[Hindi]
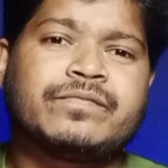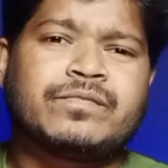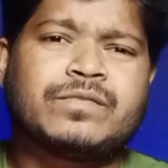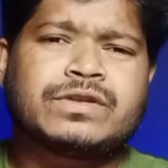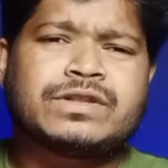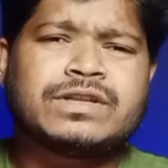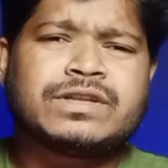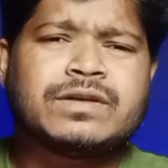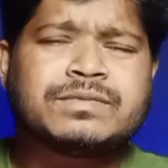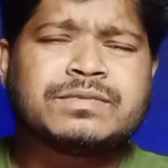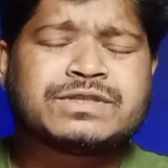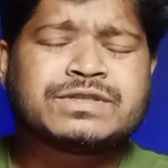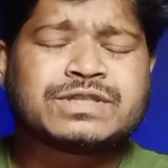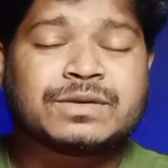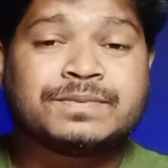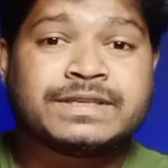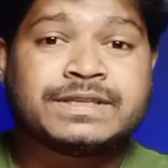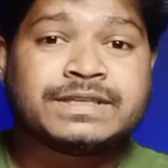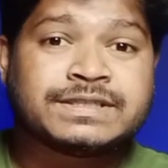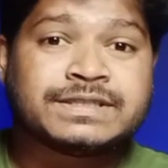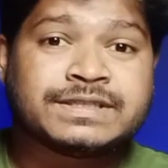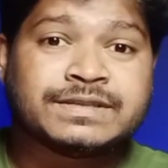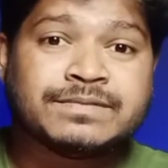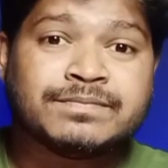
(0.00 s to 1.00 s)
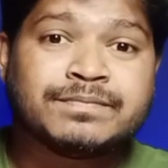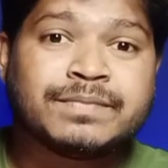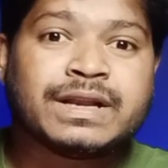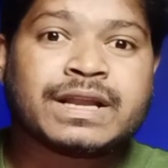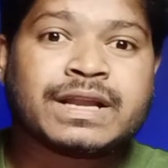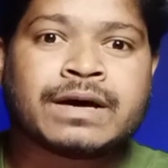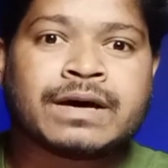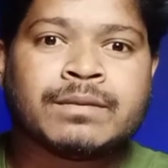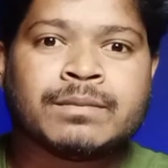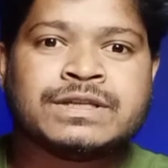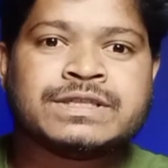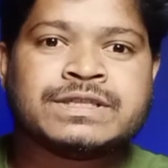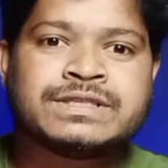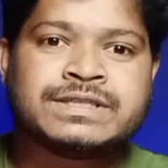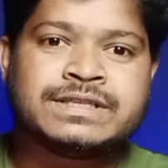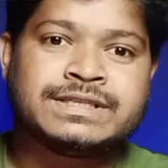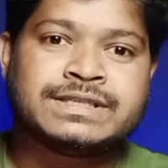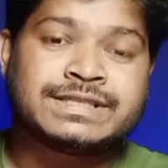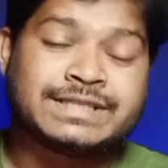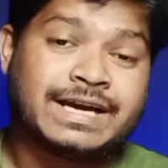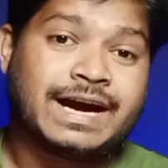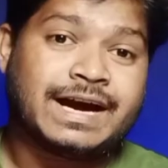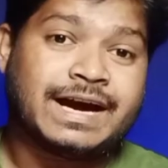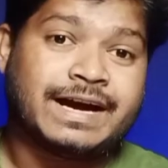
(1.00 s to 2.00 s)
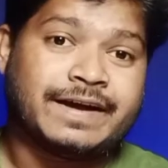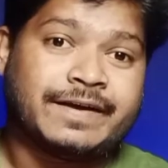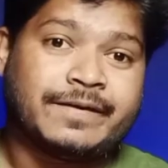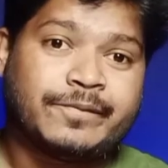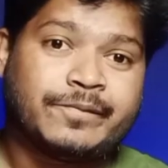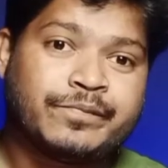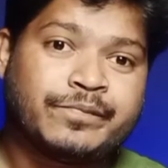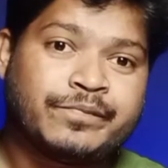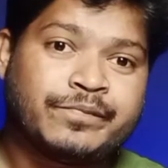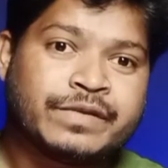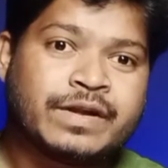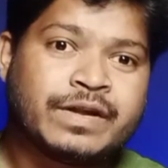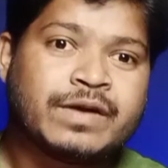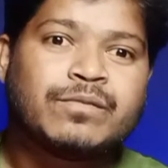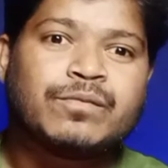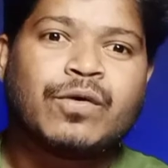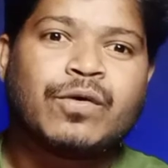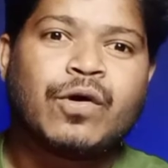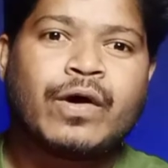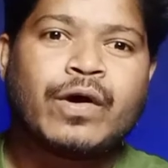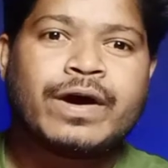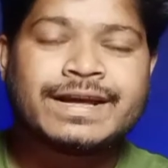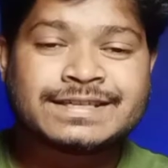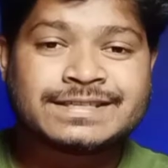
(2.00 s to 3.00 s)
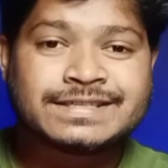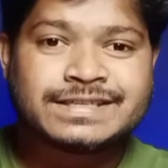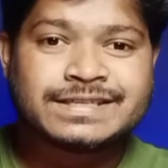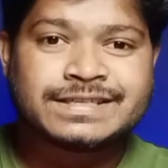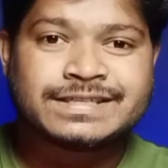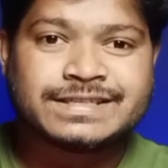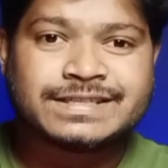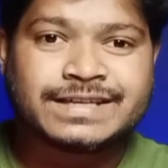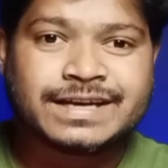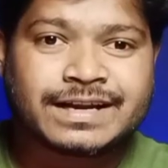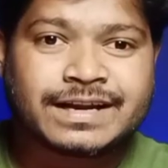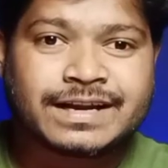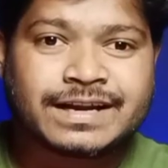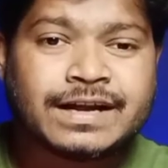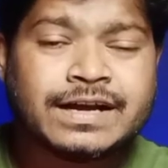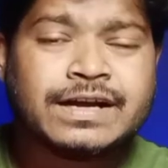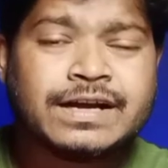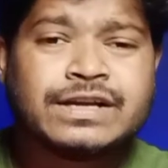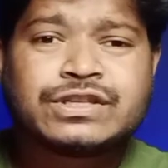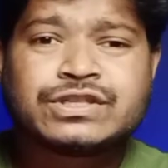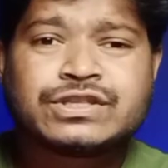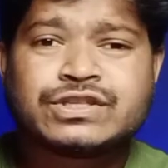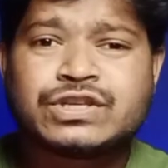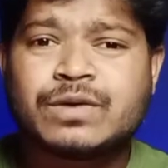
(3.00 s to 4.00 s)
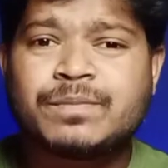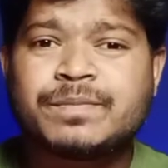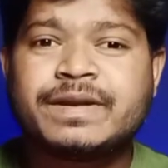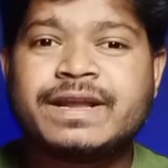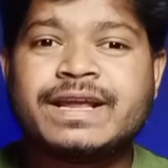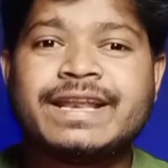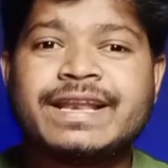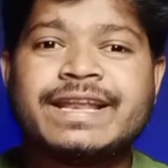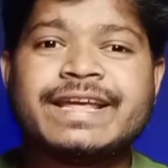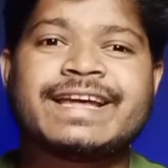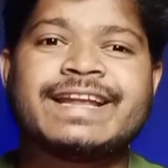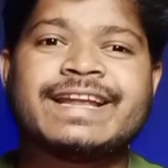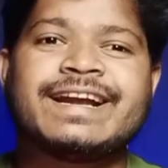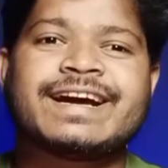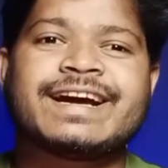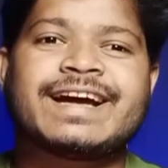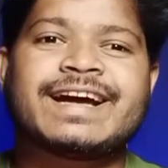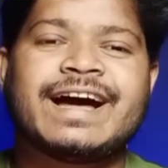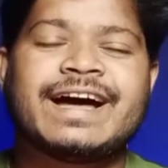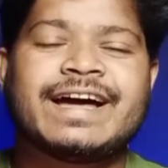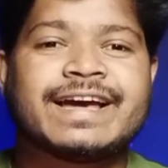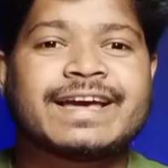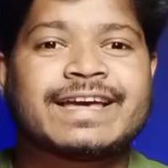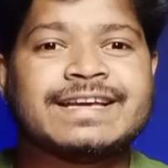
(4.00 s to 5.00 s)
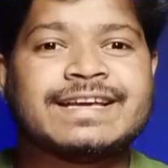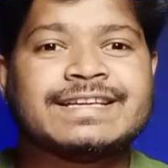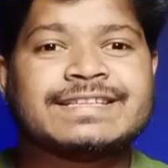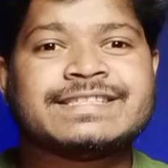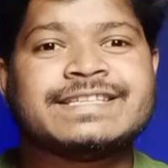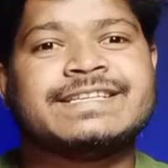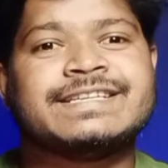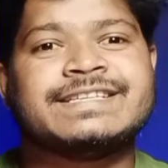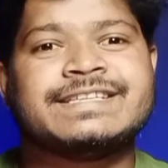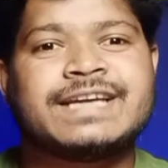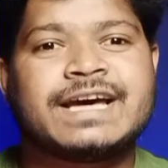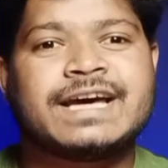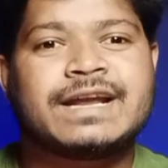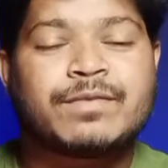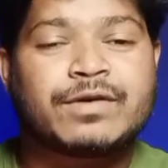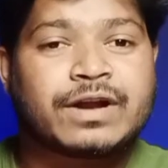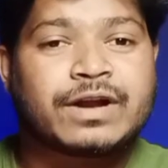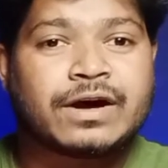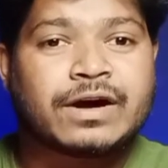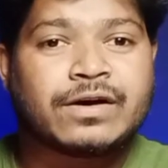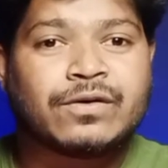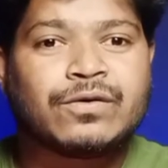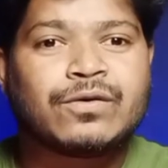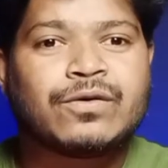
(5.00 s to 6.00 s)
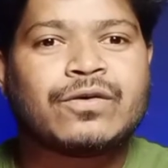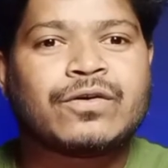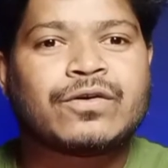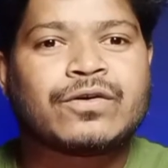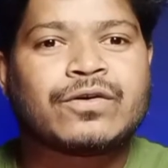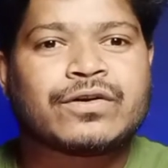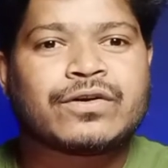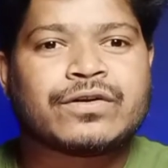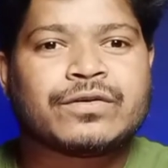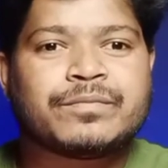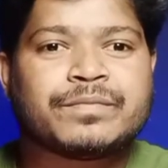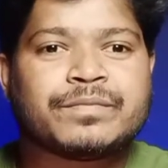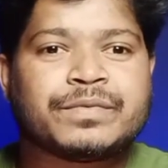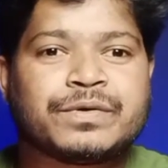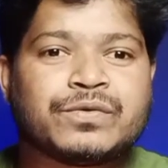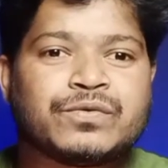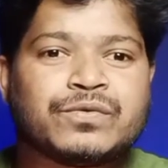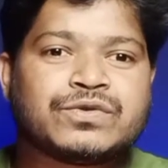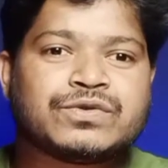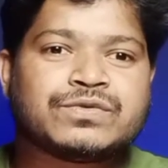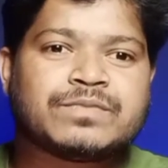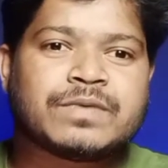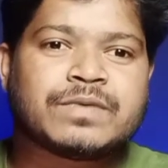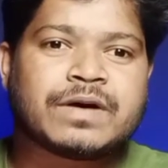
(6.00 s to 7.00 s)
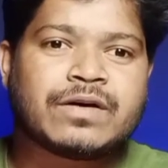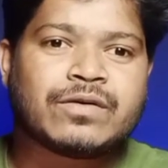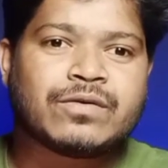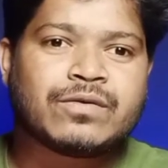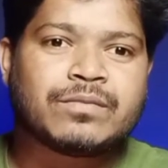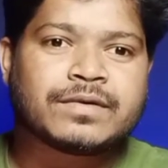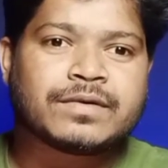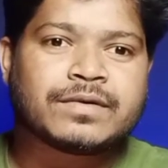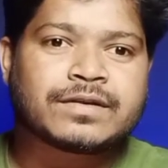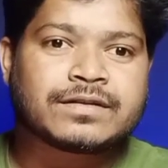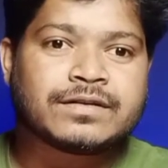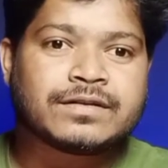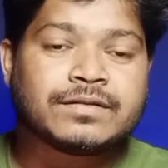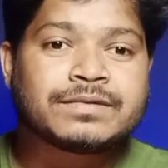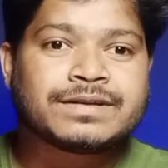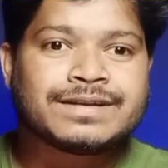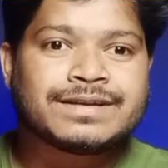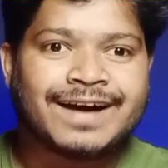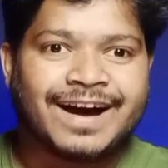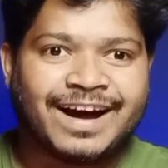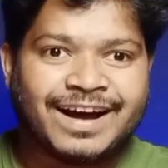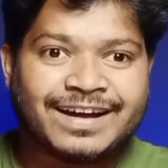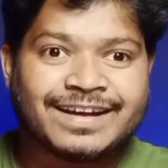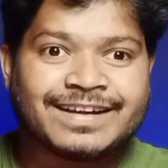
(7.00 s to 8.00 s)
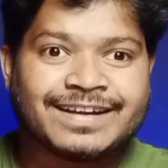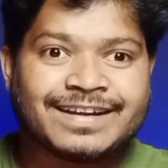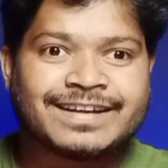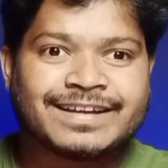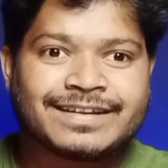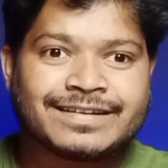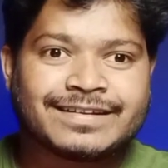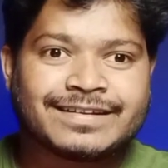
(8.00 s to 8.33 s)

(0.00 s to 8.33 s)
मतलब सबसे सिंपल कॉमन चीज क्या है वो है सिटियर सबने लिख रखा है कि सीटीआर बढ़ाओ और व्यूज पाओ मतलब क्या है